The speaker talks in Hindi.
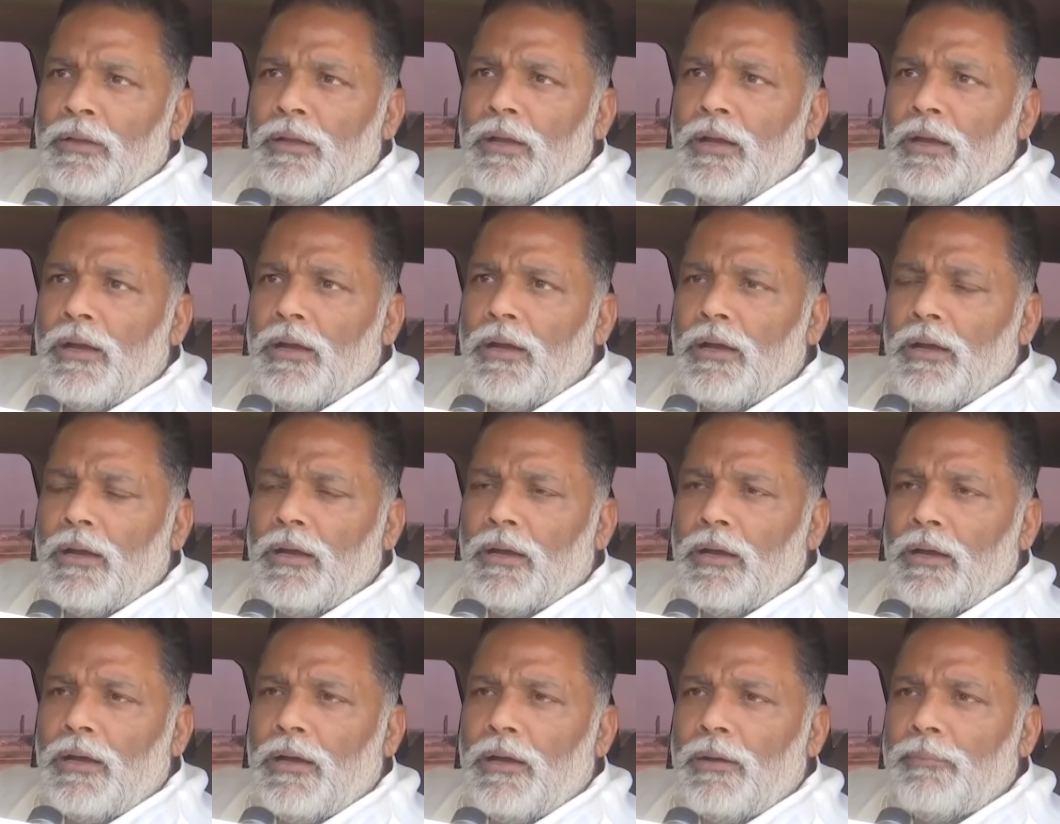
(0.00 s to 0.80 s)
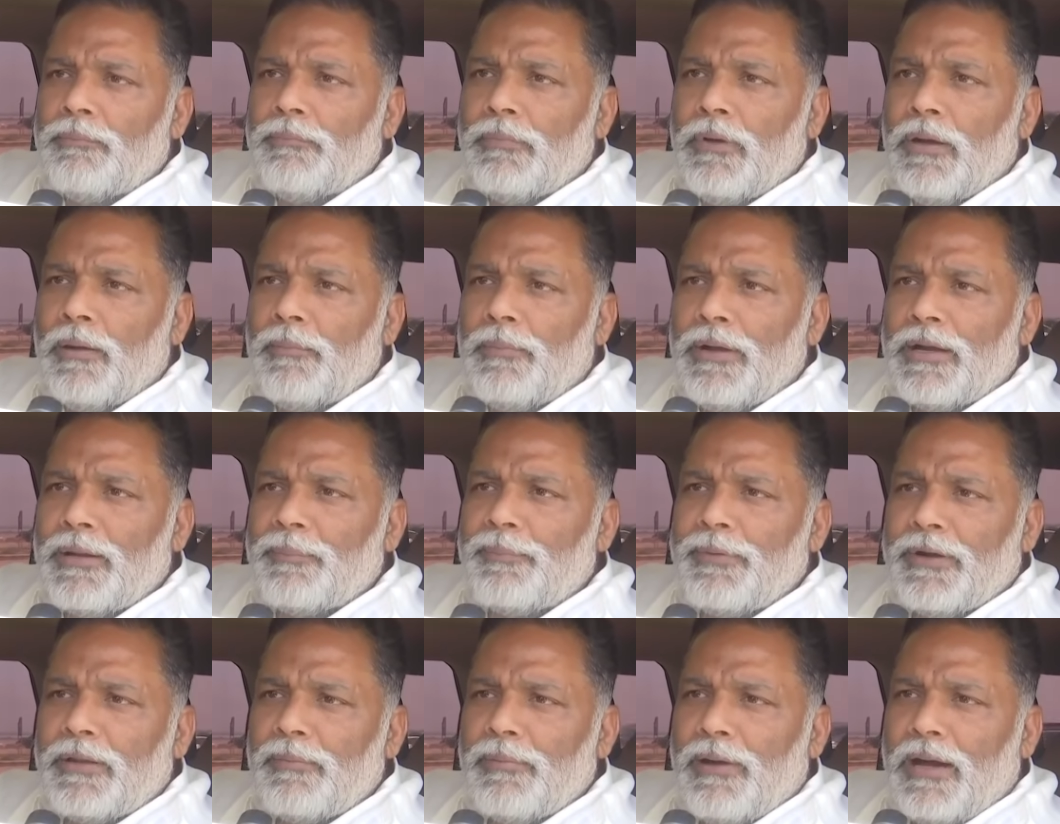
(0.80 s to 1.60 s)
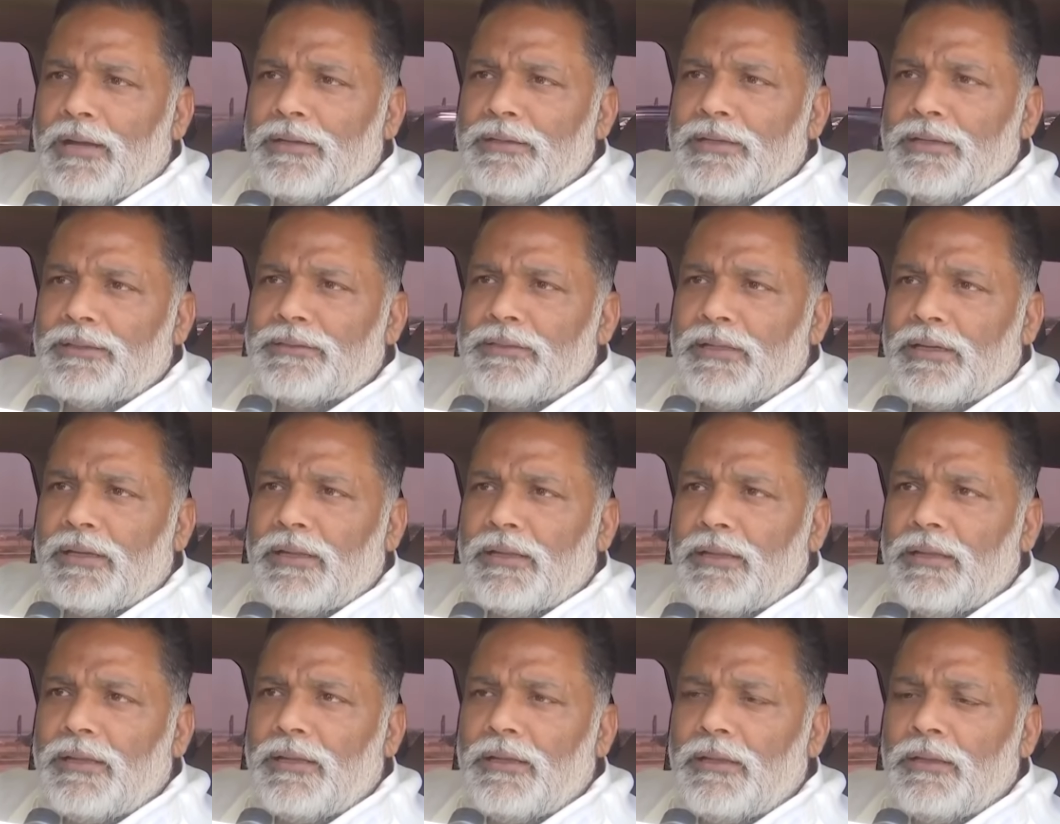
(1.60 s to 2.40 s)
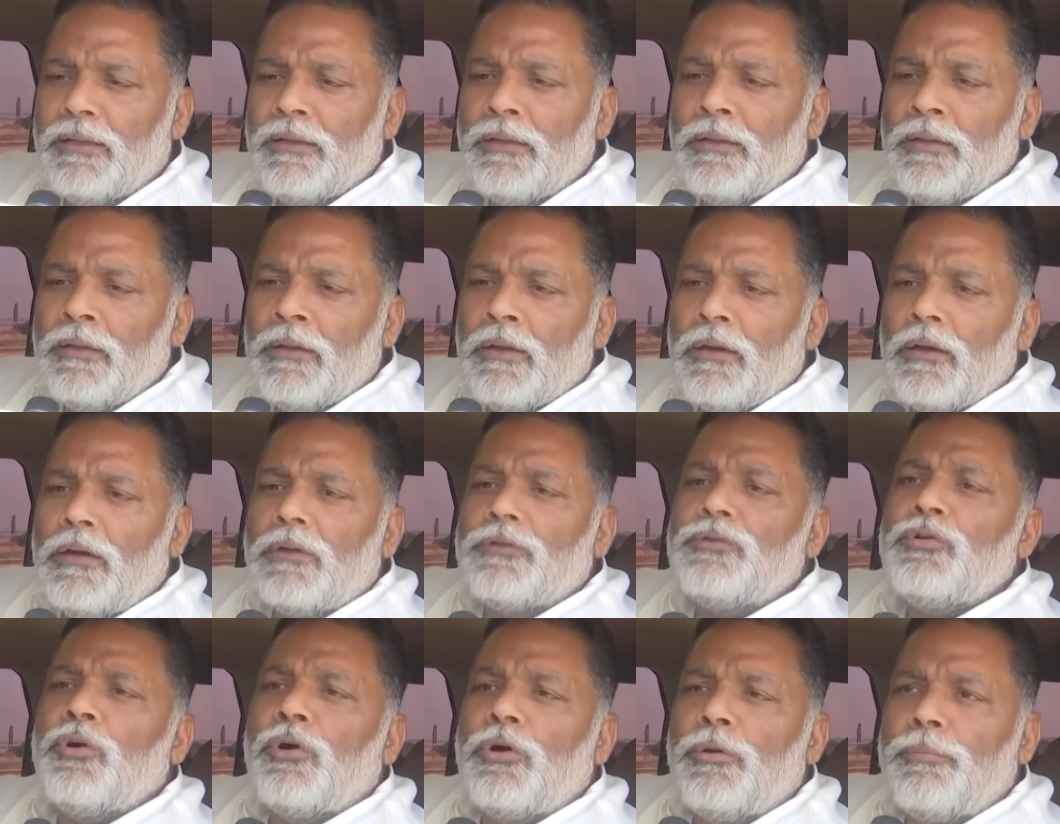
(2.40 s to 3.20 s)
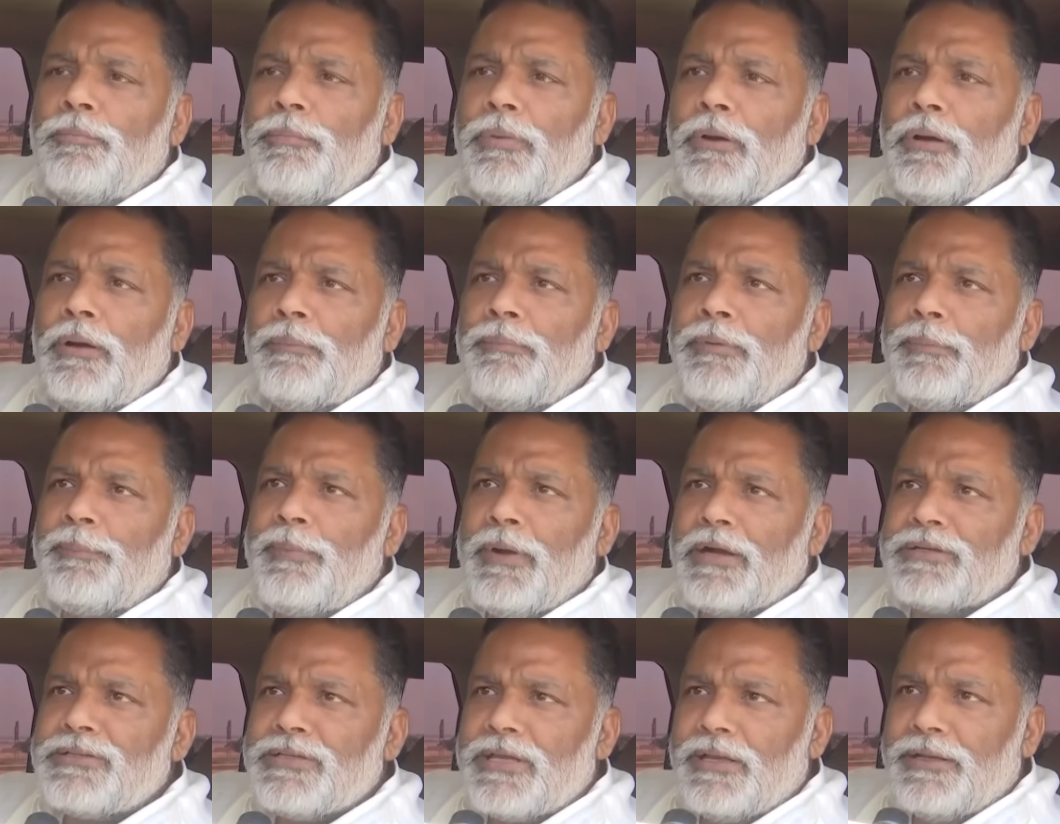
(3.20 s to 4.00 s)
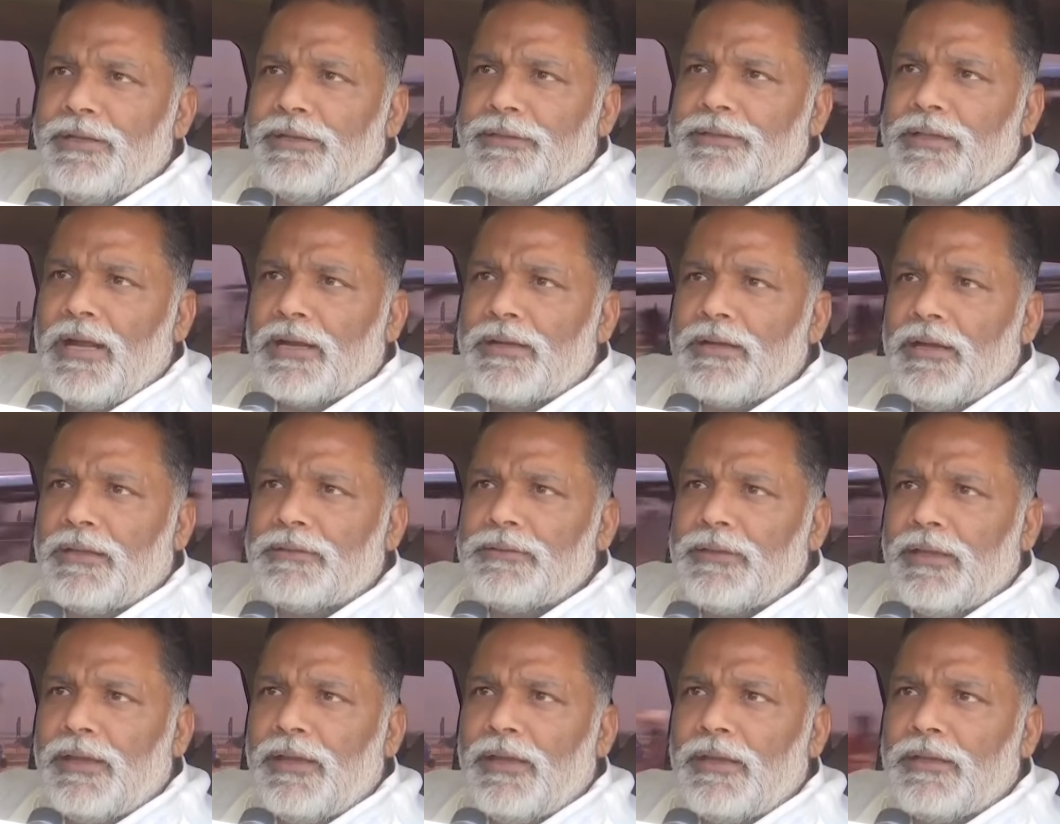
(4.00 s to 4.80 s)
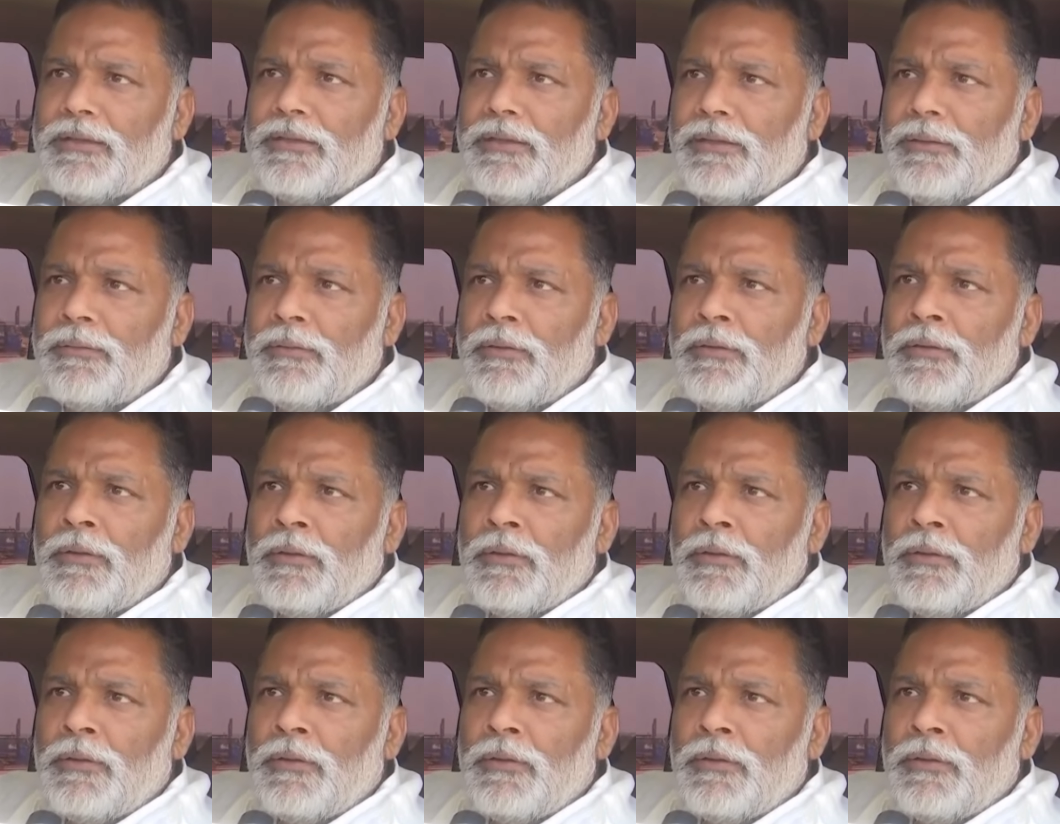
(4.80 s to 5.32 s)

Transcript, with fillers: आ, आ, हमारे परिवार की तरह है जो विपक्ष के नेता कहते हैं कि